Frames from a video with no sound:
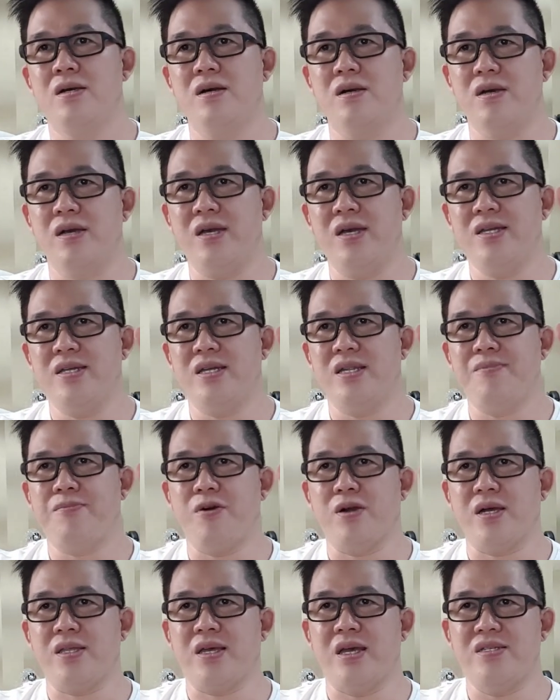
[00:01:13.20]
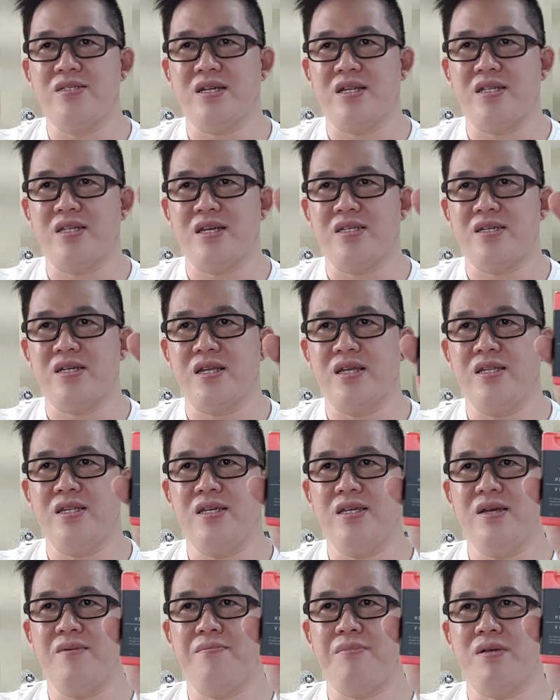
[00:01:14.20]
Oke, jadi pocket hand sanitizer
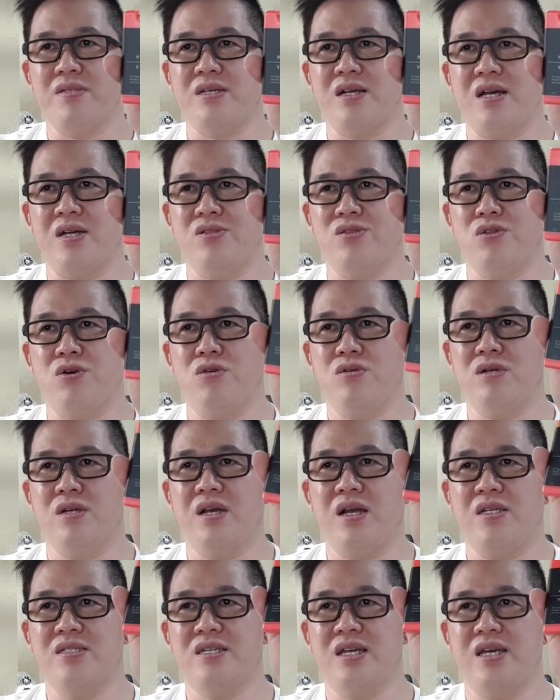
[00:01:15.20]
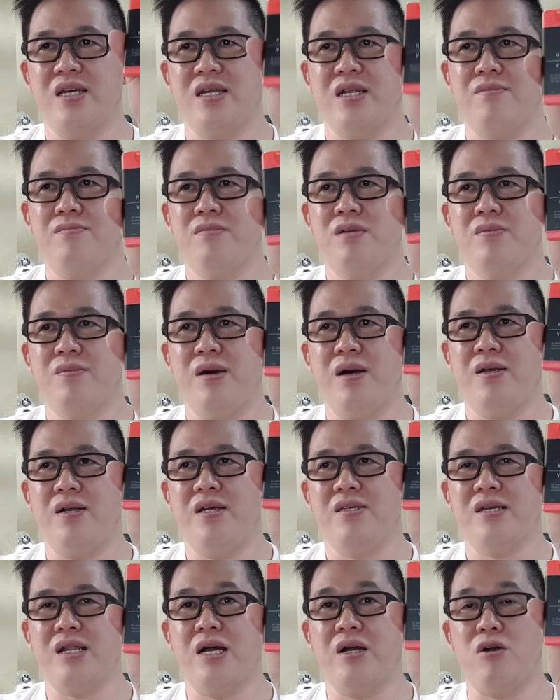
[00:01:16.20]
ini yang pasti kantong dengan cairan berbahan
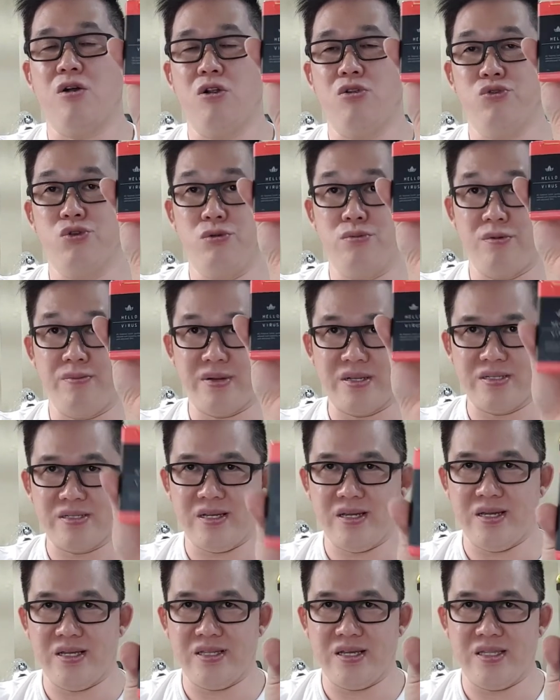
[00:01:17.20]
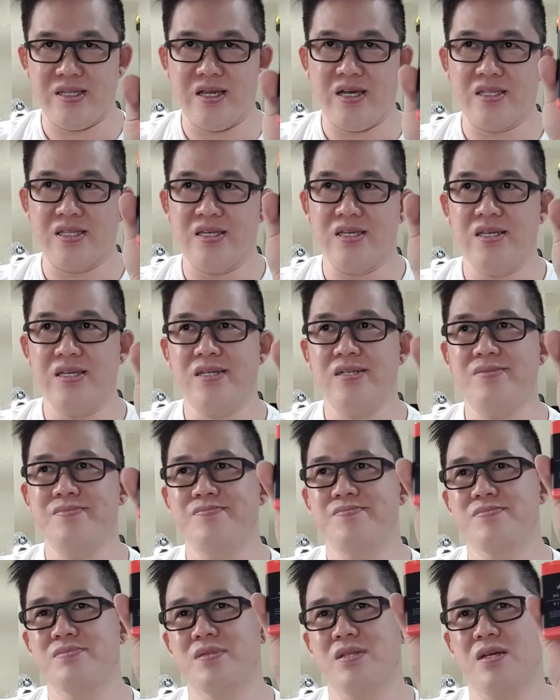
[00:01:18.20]
dasar alkohol 70%. Hati-hati,
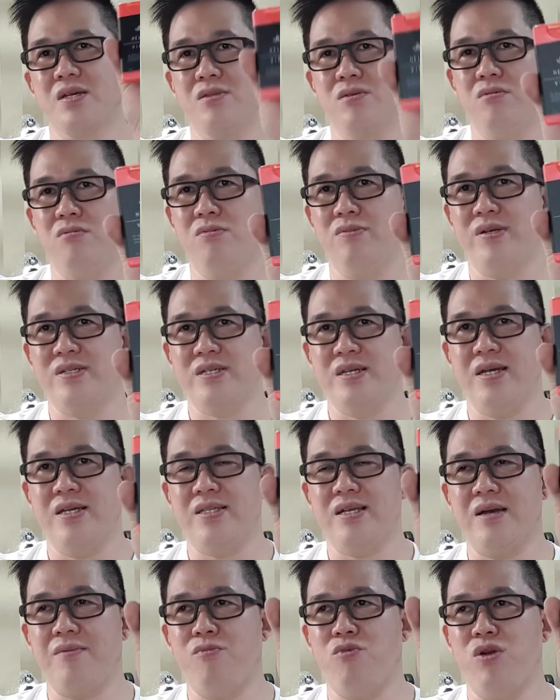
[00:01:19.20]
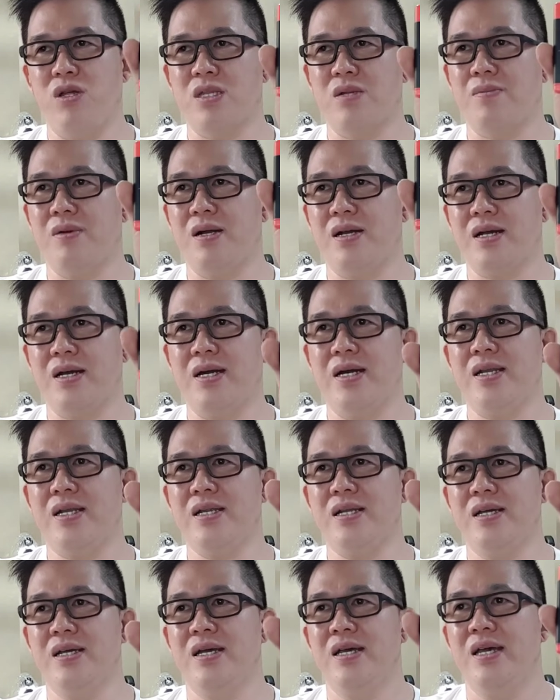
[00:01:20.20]
70% nggak mudah terbakar.
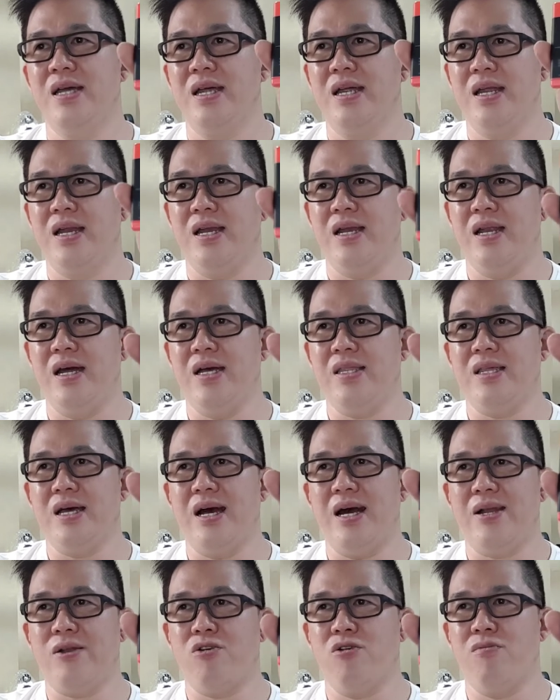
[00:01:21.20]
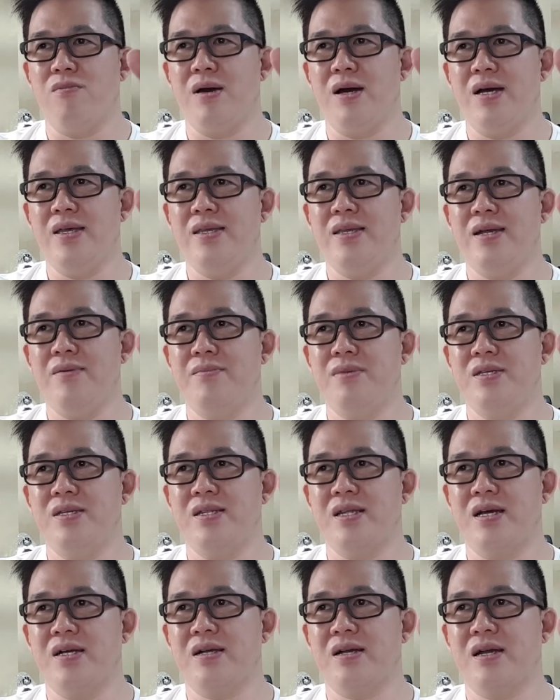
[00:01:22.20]
Dan aroma yang
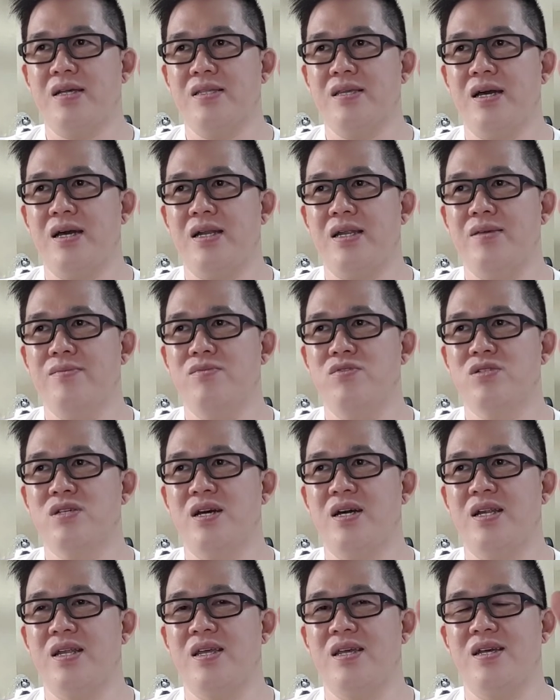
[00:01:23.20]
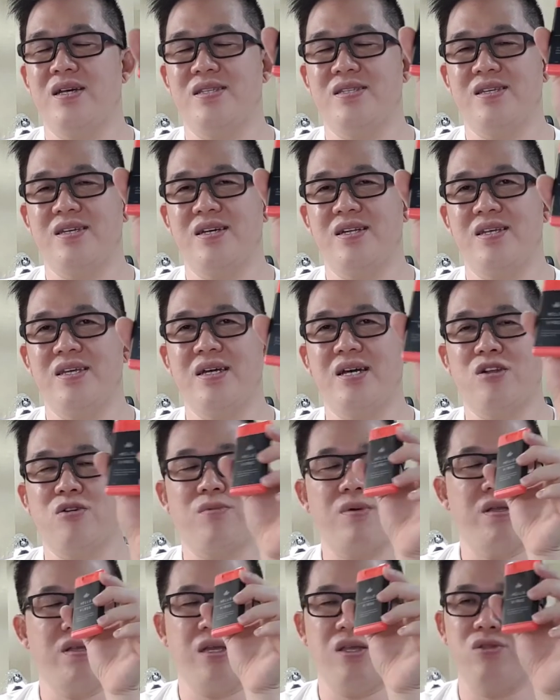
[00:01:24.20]
menyenangkan harimu seharian. Jadi
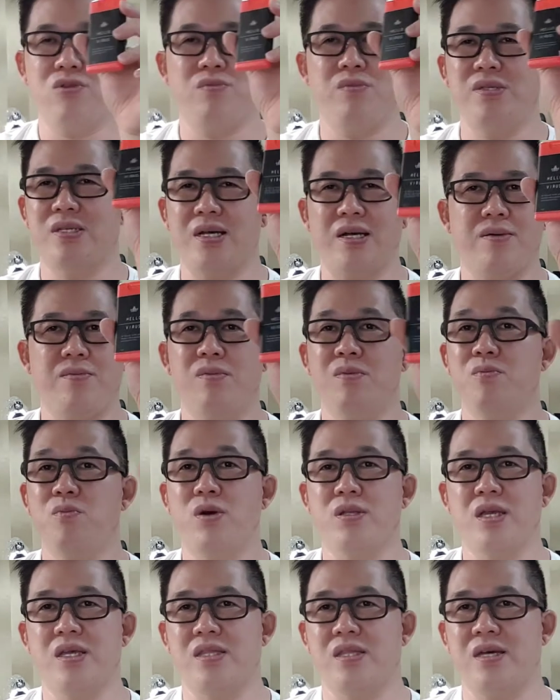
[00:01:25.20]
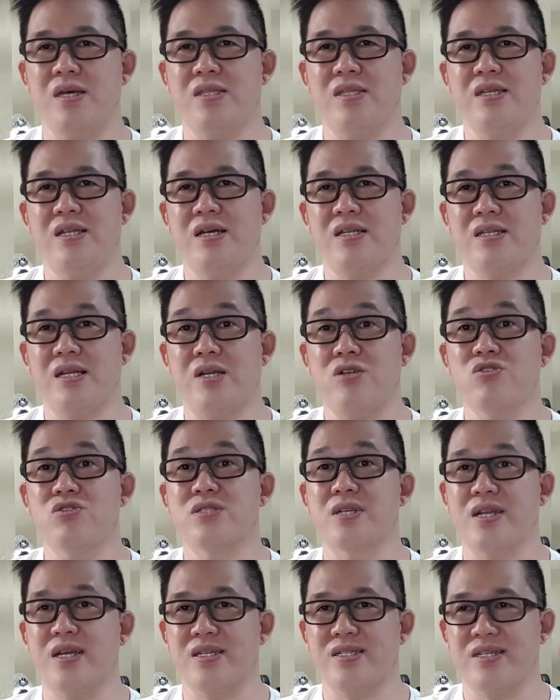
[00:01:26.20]
aromanya itu bisa membuat kita tidak terlalu
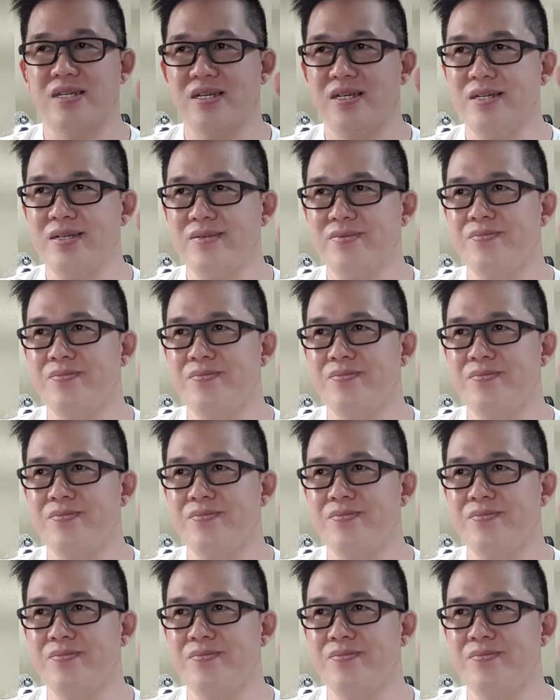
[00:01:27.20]
stres ya.